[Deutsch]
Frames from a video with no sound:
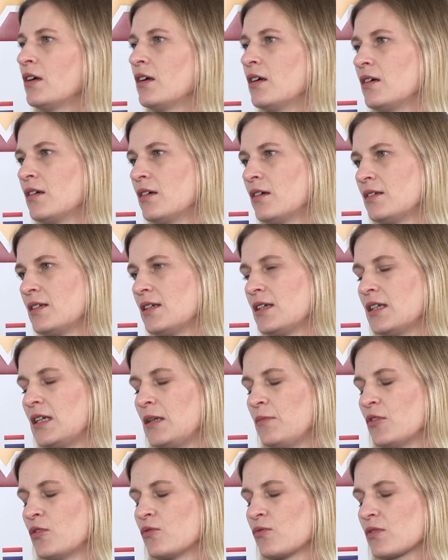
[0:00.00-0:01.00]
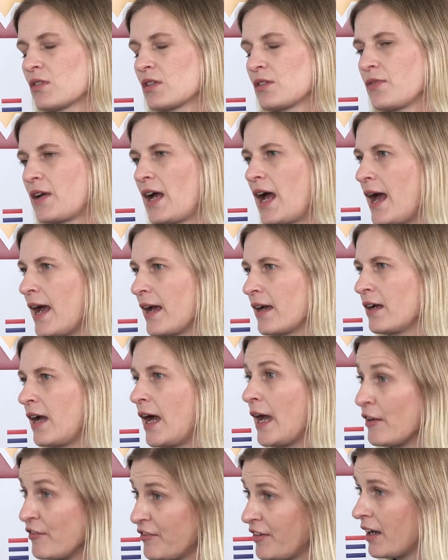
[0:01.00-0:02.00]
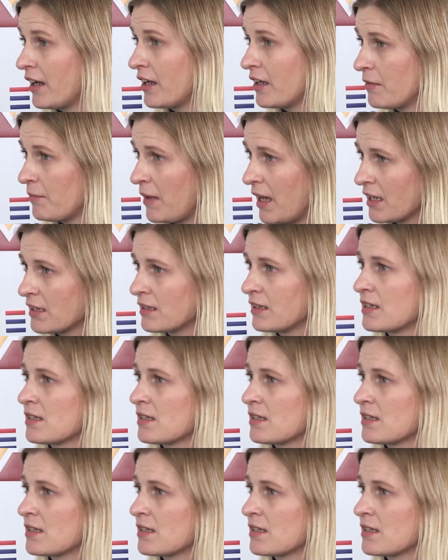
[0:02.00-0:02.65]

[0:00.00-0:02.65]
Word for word: äh, die Genehmigungsfragen einfacher machen.